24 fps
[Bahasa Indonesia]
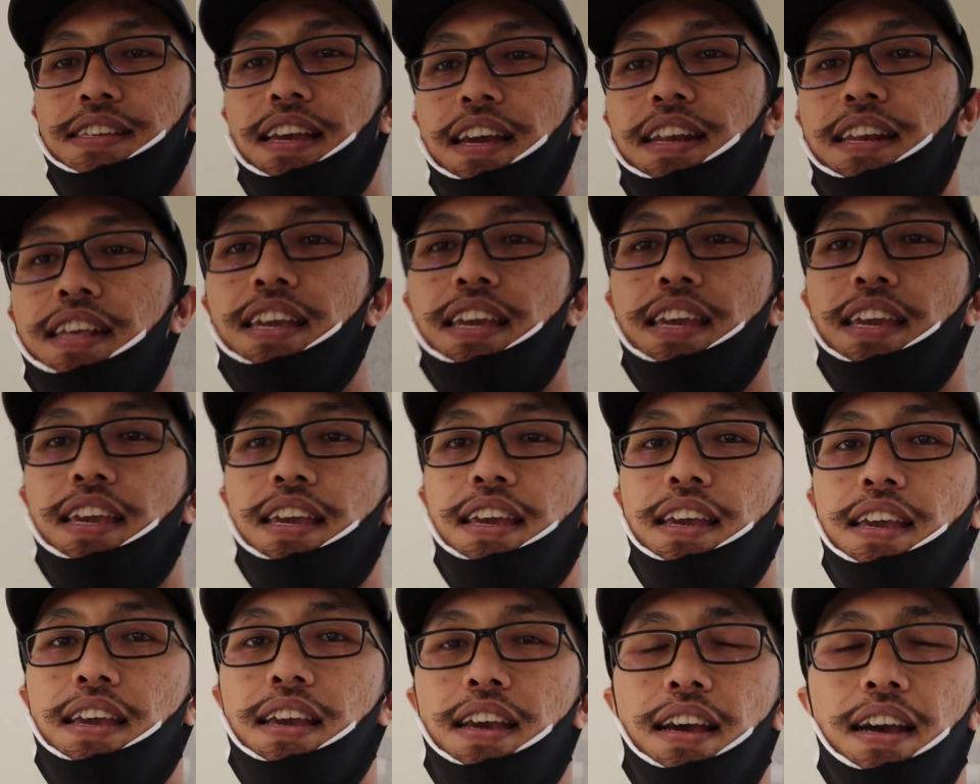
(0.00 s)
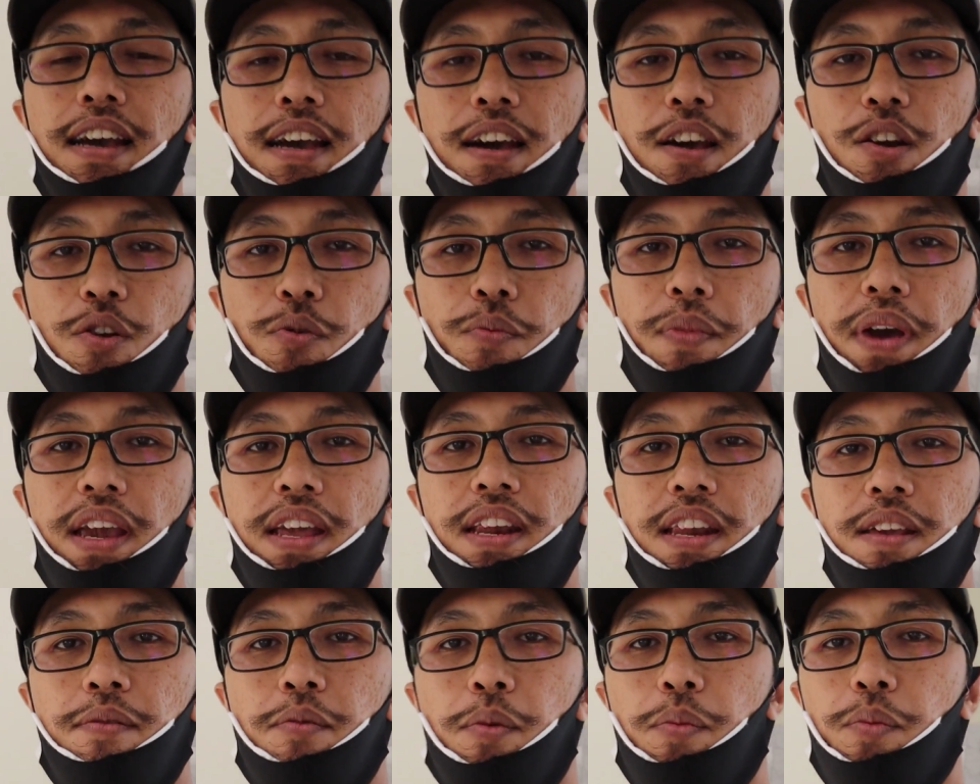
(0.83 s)
jadi eh, rumah
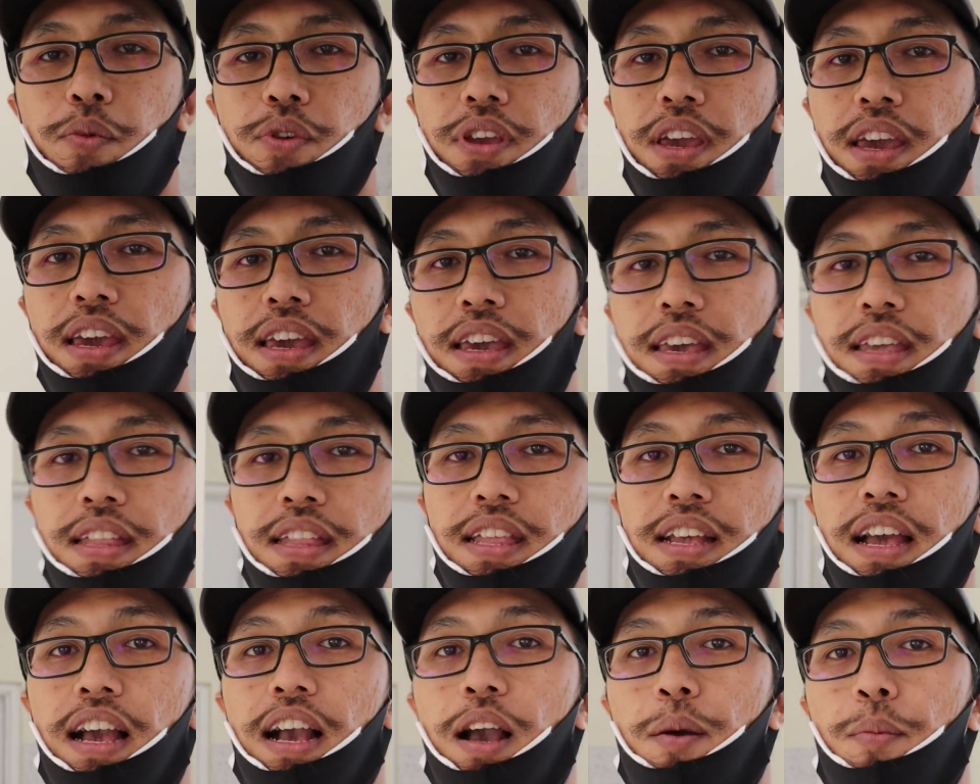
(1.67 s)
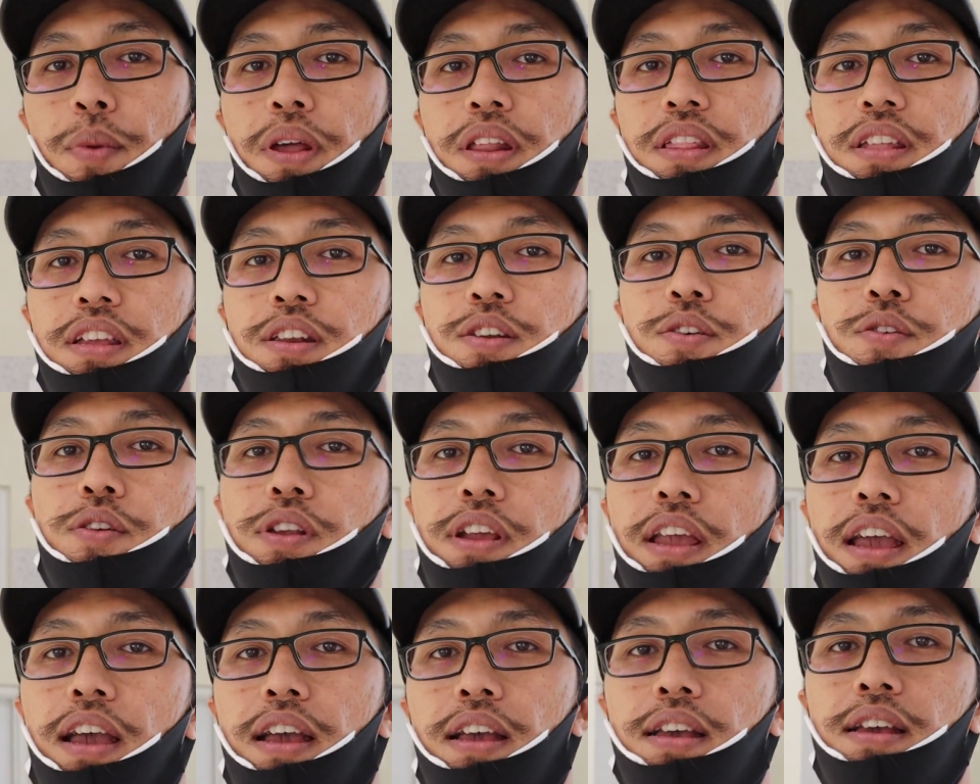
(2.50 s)
ini mempunyai tiga kamar tidur
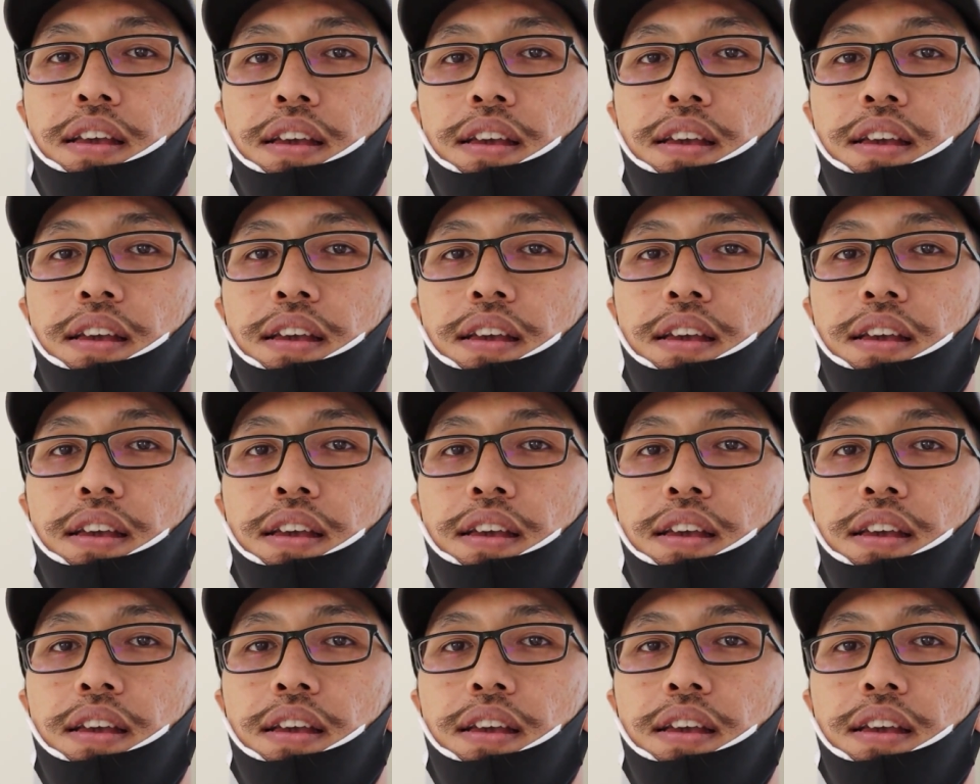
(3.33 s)
ya